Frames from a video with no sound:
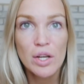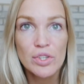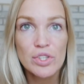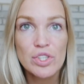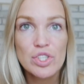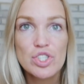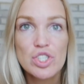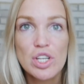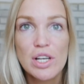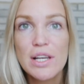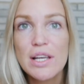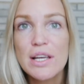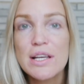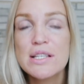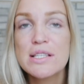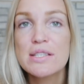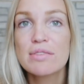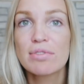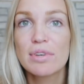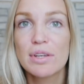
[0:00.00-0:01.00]
не
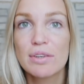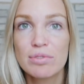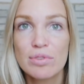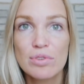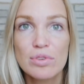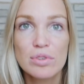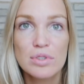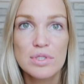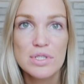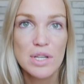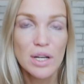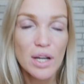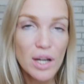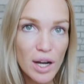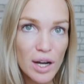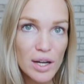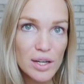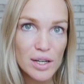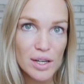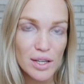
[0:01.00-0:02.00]
жалея своего
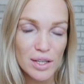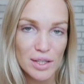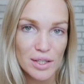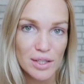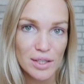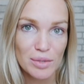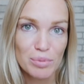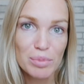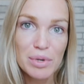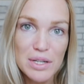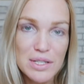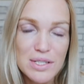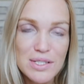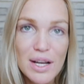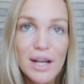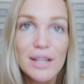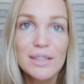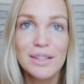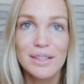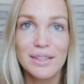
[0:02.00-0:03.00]
загара и
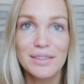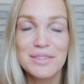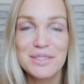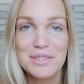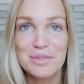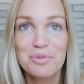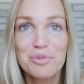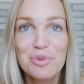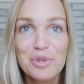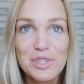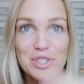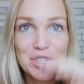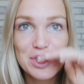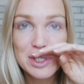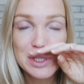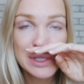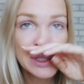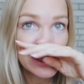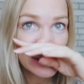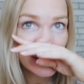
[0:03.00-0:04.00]
бронзатора, в
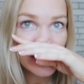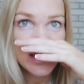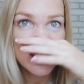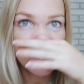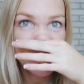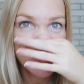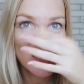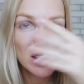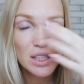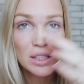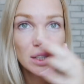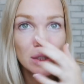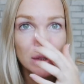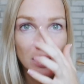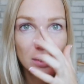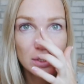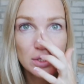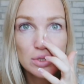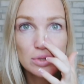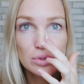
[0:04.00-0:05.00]
сегодняшних сделала
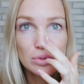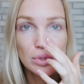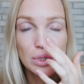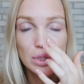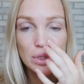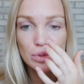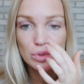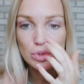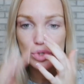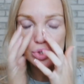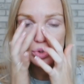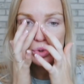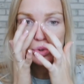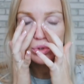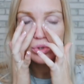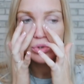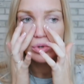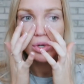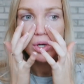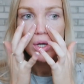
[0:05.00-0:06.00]
на носу эту
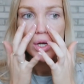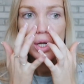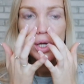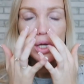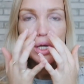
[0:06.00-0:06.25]
штуку.